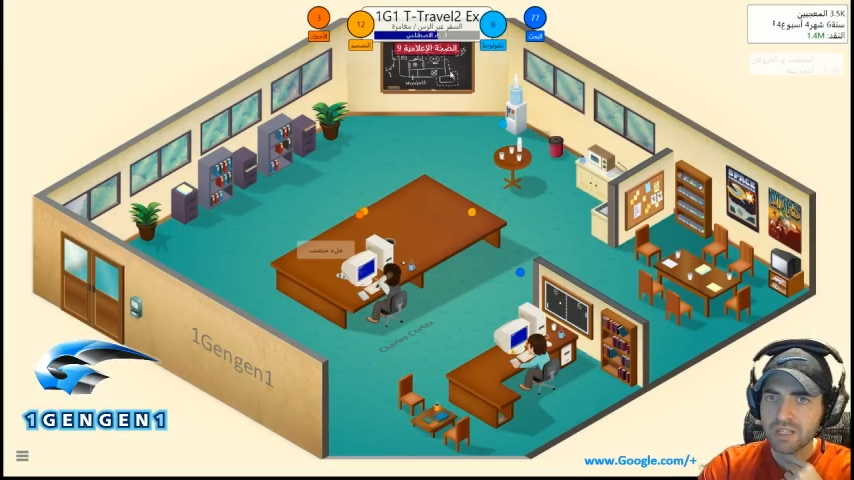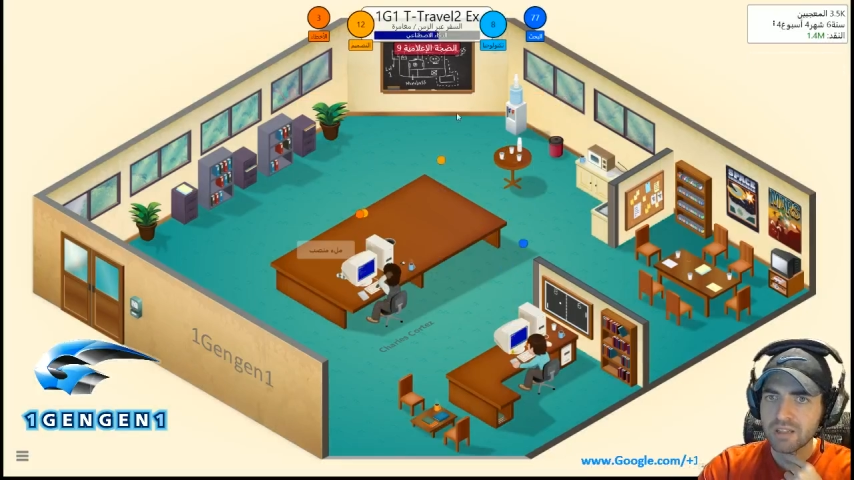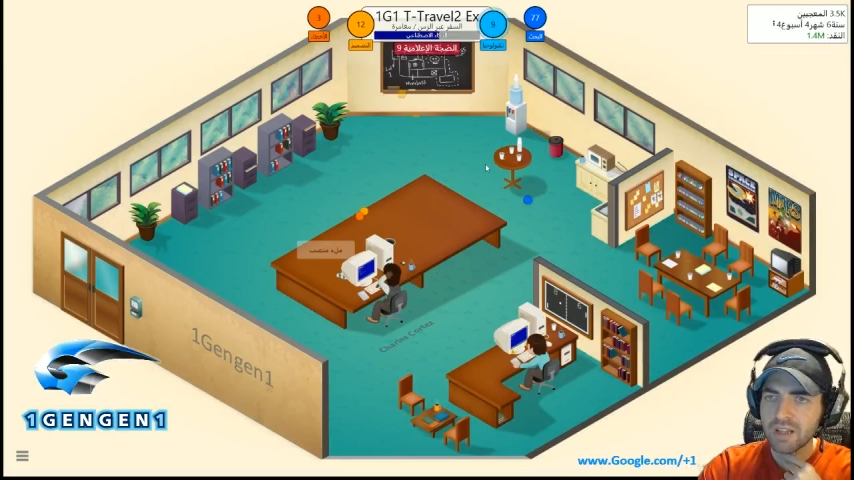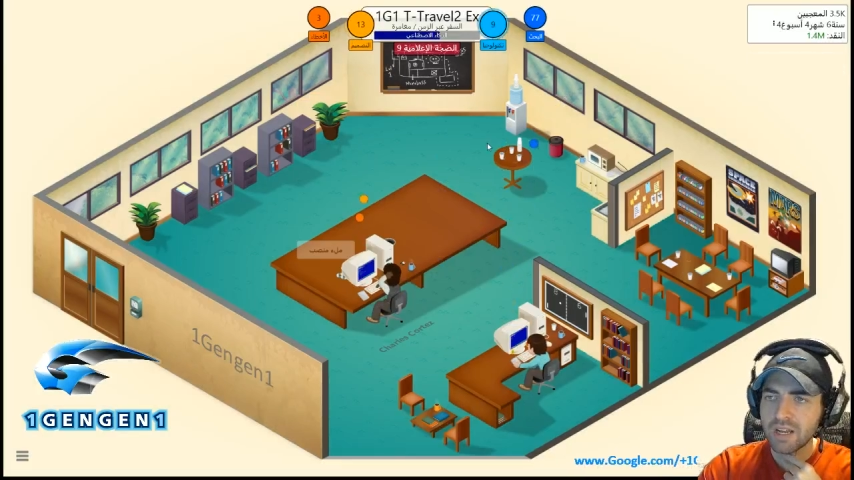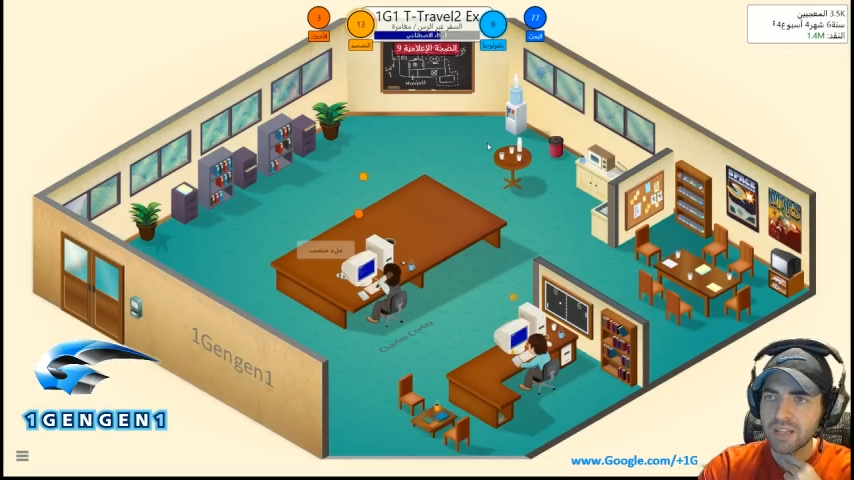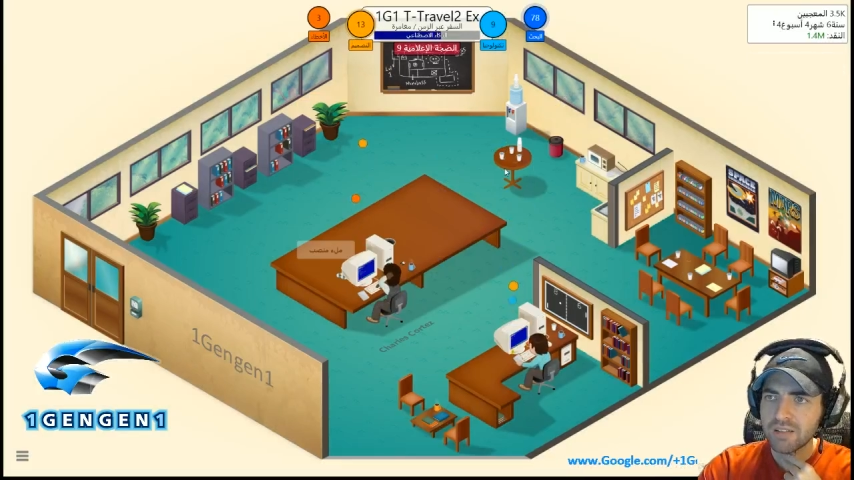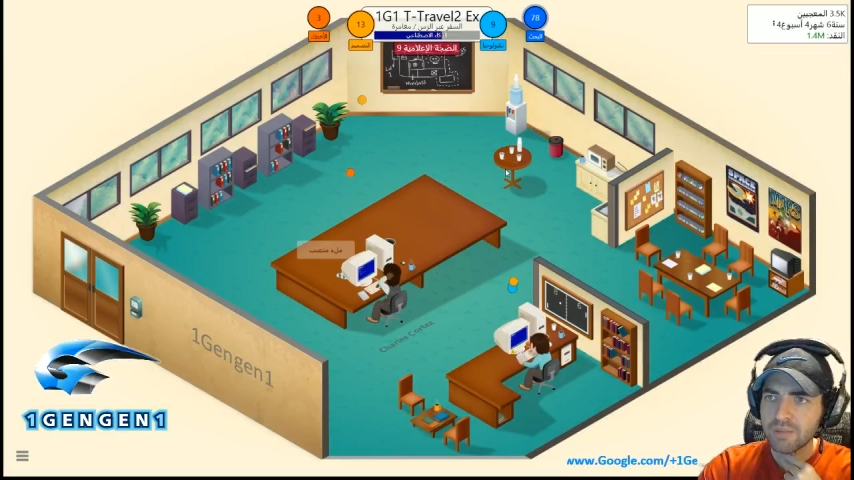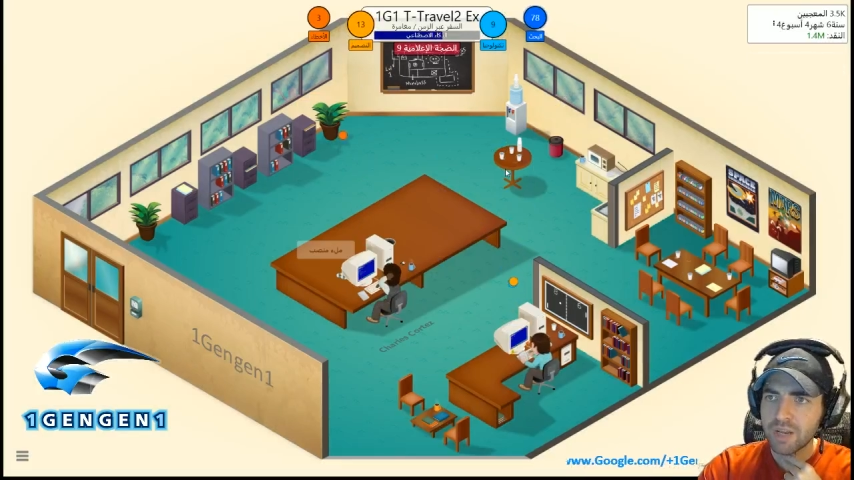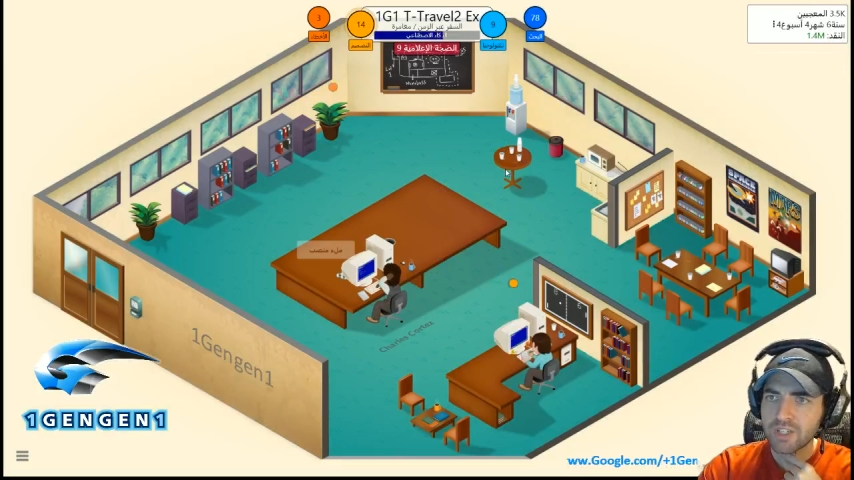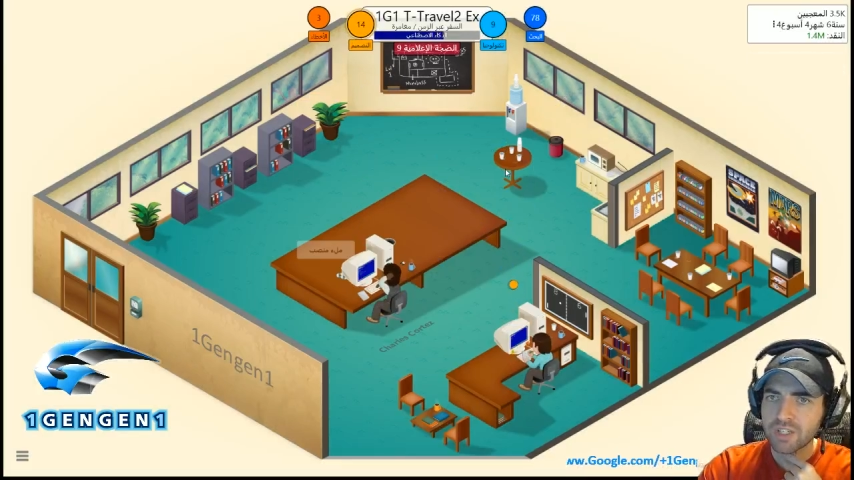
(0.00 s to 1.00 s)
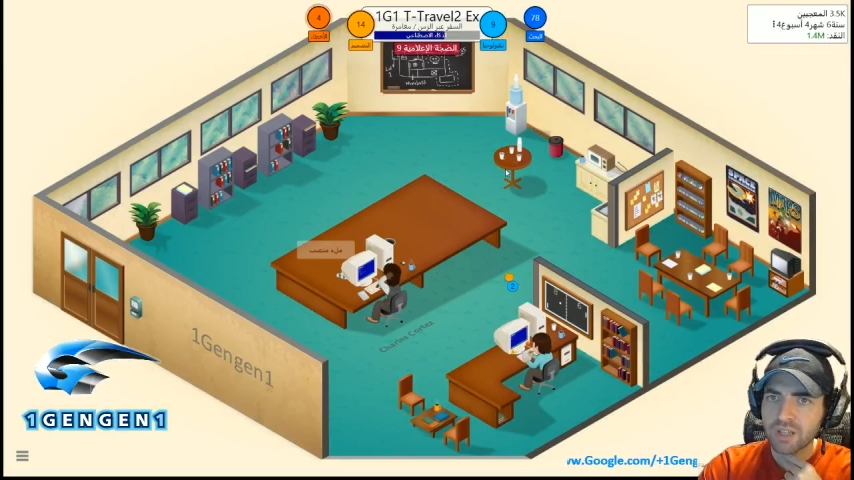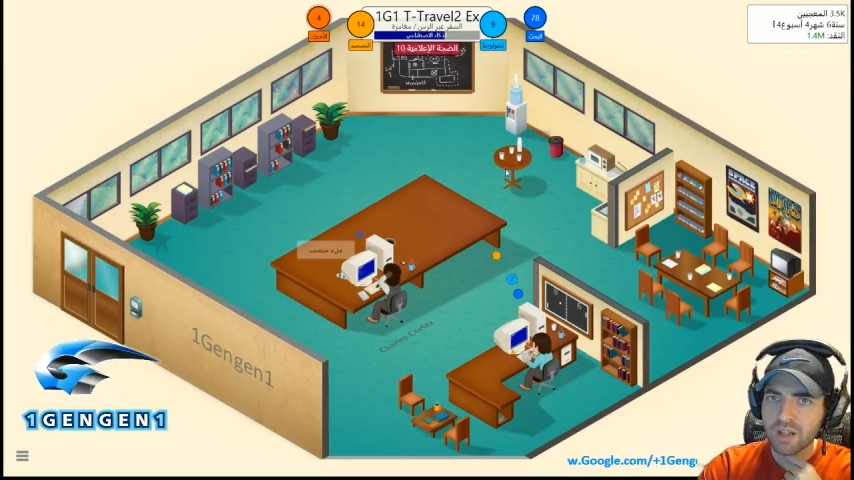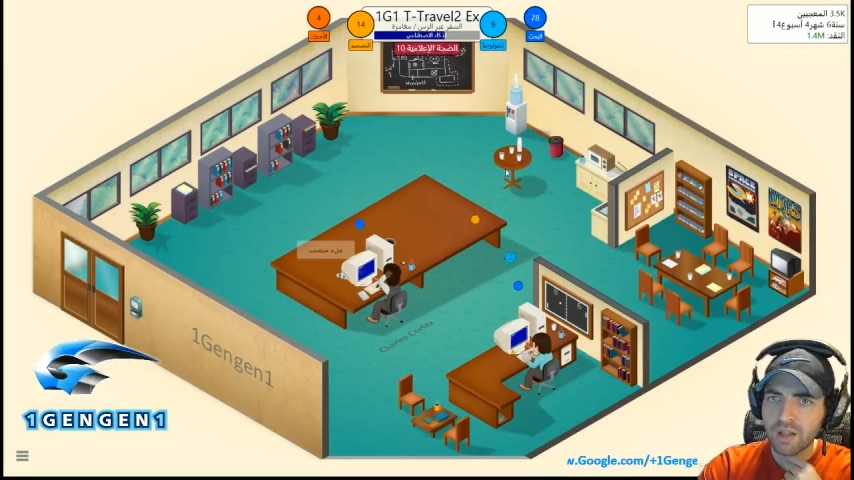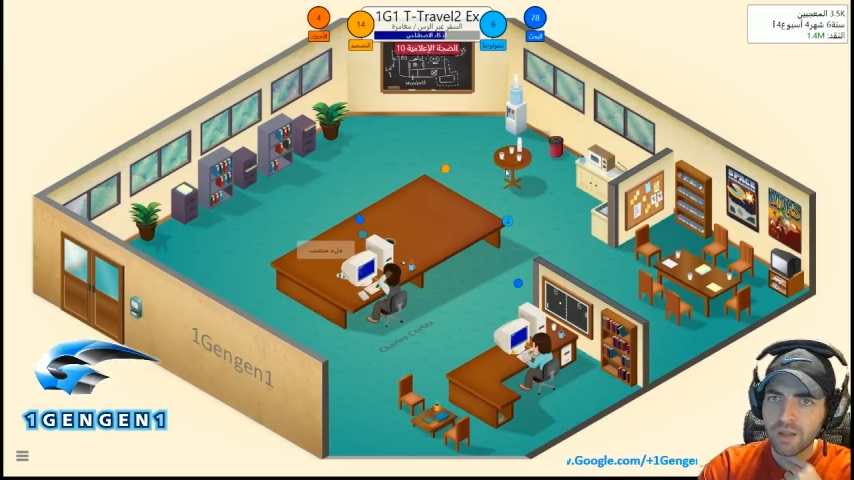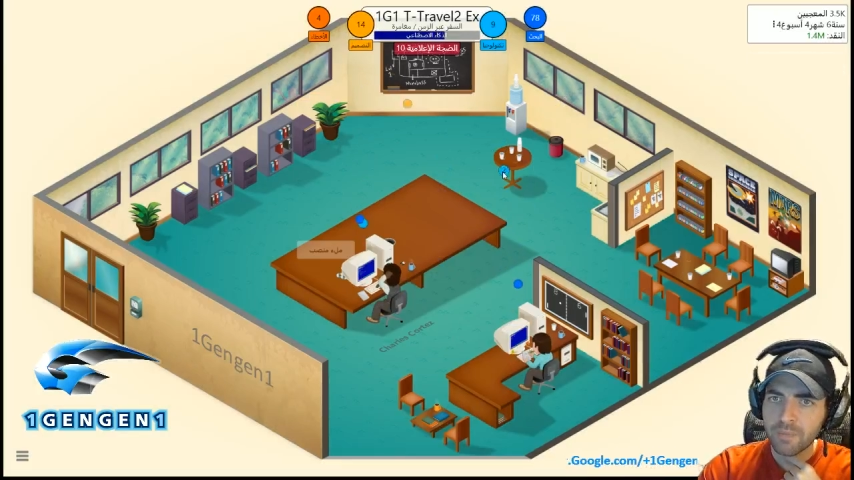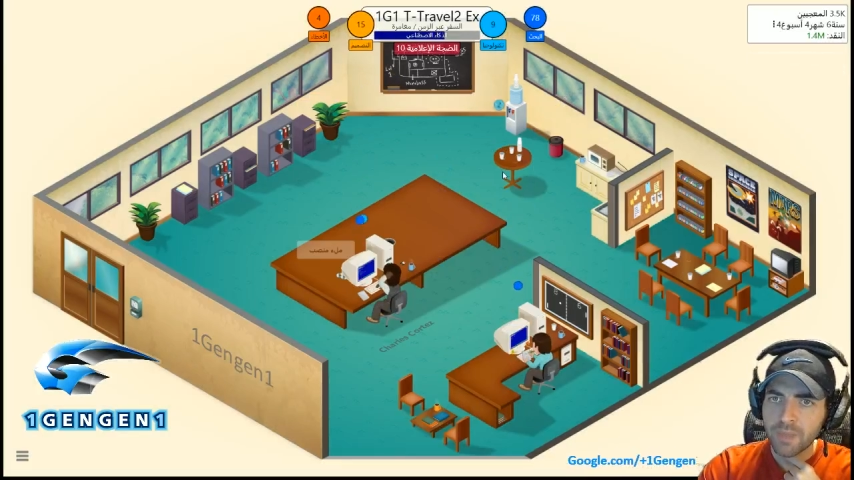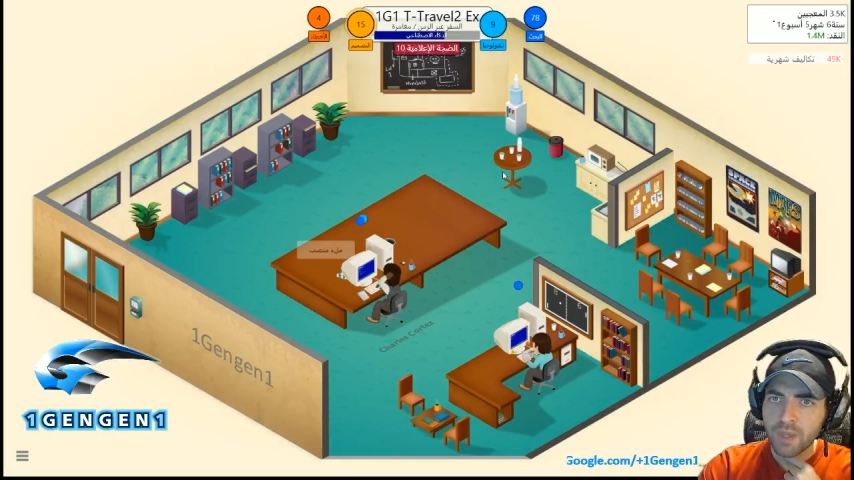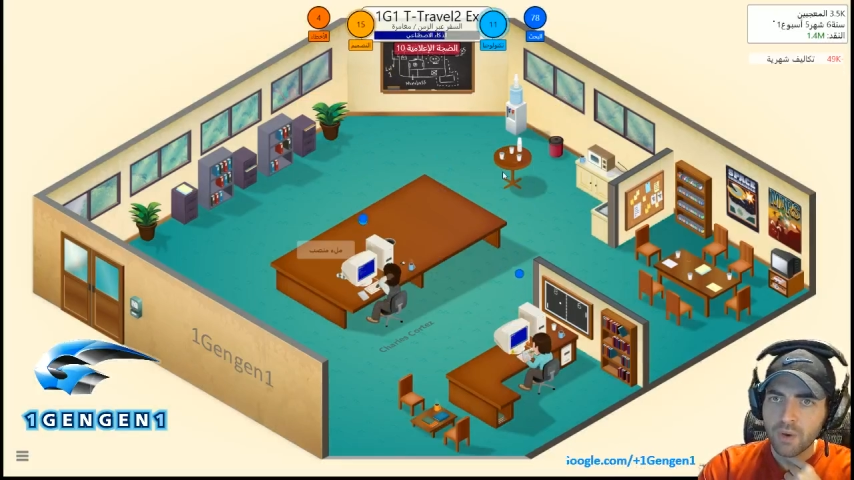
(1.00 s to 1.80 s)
إذا طلعت بلشت تطلع